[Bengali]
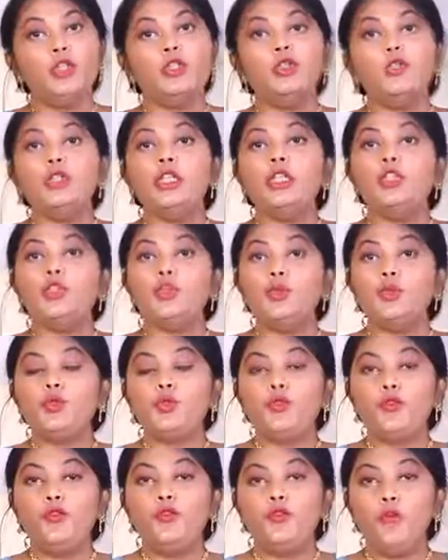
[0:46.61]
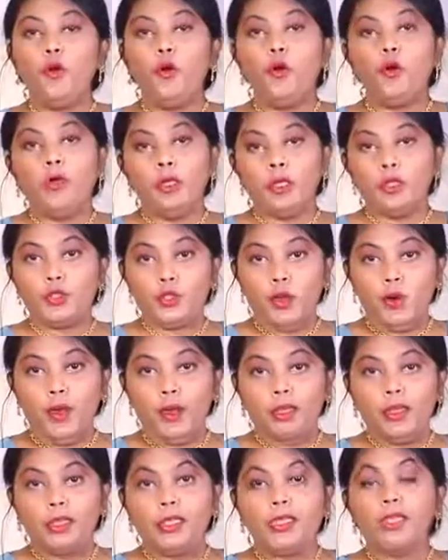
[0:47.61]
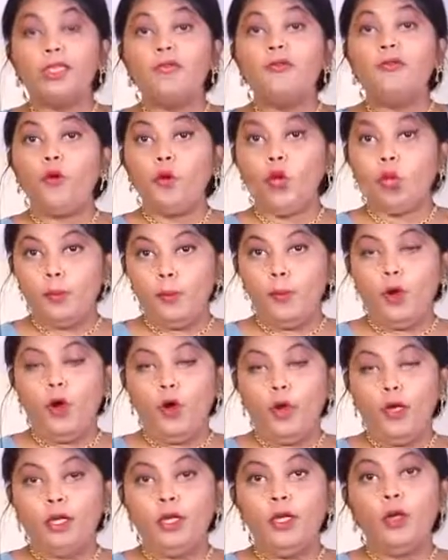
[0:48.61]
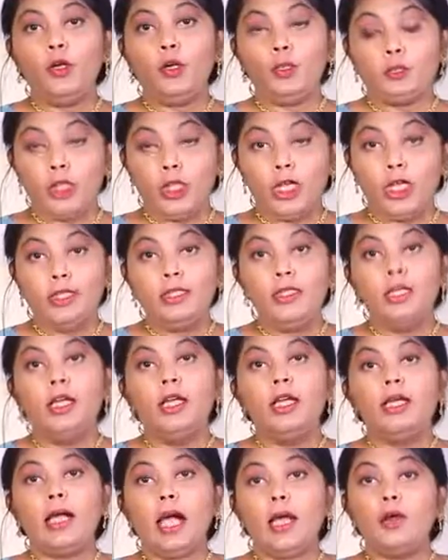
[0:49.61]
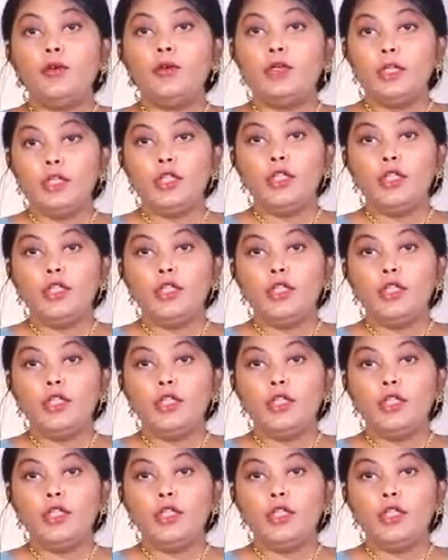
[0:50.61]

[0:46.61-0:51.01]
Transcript: যদি টু টু ফোর জয়েন্ট ইনভলভ হয় অর্থাৎ কারো নি